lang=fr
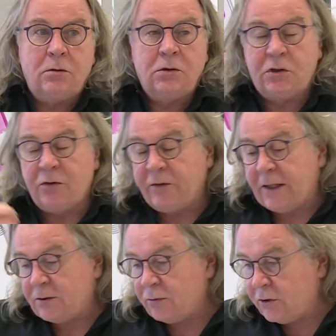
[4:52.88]
Je vais
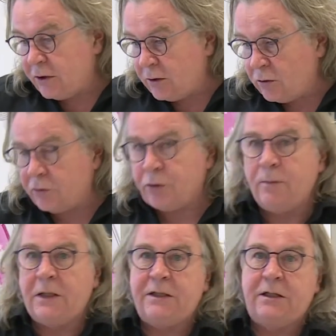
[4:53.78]
associer une autre
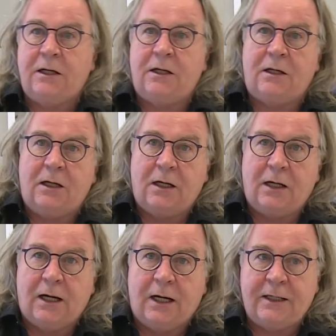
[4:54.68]
matière
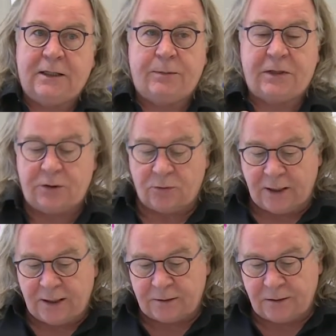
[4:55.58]
à l'expression
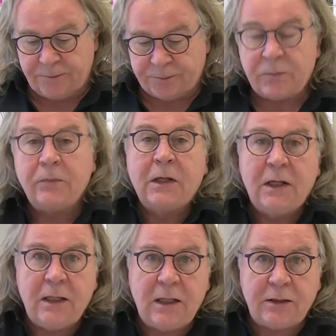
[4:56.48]
lettres,
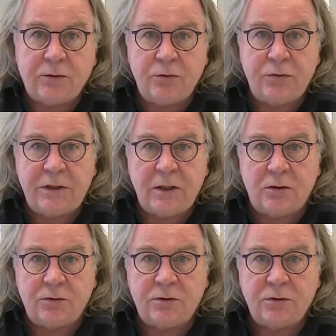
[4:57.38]
les lettres du
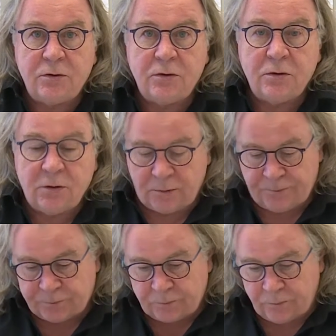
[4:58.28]
silence,
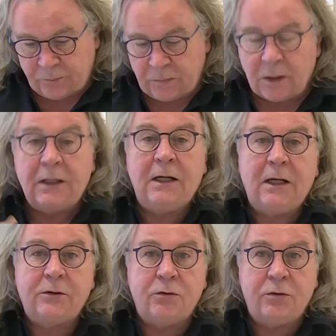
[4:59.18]
les
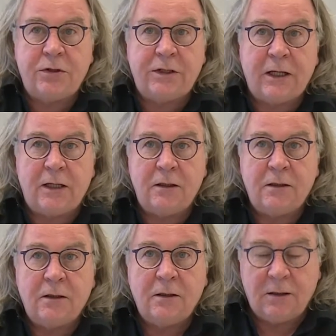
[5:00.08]
lettres de ciel,
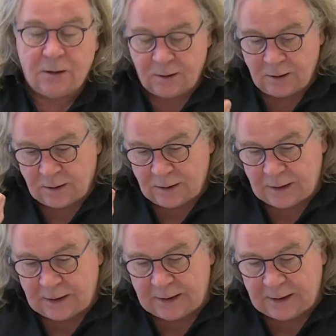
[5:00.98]
les